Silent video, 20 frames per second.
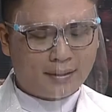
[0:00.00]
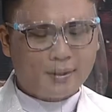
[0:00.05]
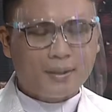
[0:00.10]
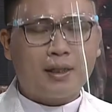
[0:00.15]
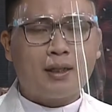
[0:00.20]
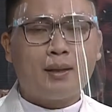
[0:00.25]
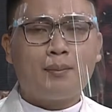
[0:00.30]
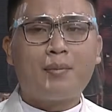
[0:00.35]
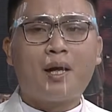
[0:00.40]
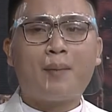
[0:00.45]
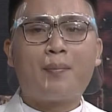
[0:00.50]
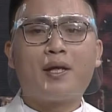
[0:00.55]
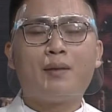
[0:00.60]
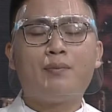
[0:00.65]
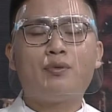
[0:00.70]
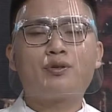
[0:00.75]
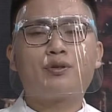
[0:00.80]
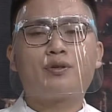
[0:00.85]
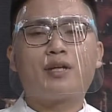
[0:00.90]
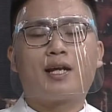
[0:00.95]
Bapak, Ibu,
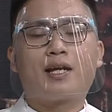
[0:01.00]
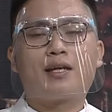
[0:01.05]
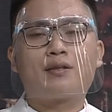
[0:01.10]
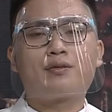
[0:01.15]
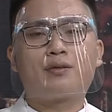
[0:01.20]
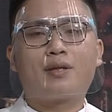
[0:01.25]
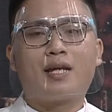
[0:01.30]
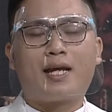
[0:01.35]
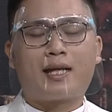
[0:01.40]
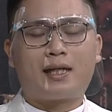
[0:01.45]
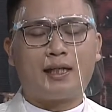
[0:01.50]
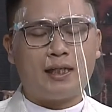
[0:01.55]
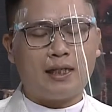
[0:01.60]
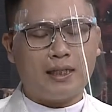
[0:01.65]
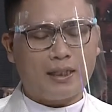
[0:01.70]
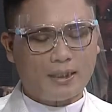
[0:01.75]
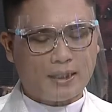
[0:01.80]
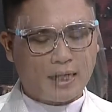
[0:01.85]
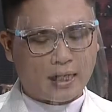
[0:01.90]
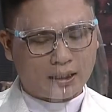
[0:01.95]
saudara-saudari
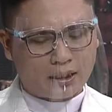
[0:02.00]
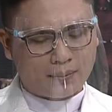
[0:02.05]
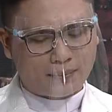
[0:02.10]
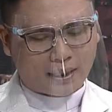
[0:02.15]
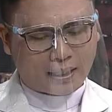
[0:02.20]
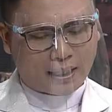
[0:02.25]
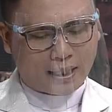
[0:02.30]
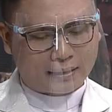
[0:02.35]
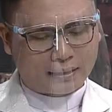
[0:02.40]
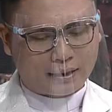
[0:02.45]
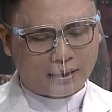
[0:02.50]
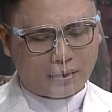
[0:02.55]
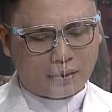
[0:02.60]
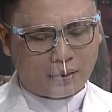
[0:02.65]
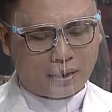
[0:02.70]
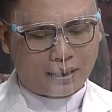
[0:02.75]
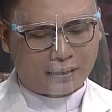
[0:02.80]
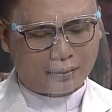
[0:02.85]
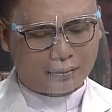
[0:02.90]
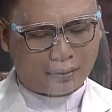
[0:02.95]
yang diberkati
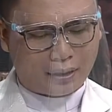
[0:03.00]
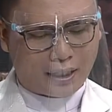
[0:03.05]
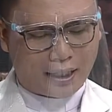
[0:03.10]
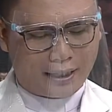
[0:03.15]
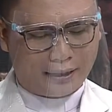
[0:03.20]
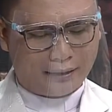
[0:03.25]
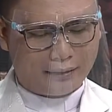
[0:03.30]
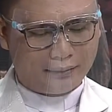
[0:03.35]
oleh Tuhan,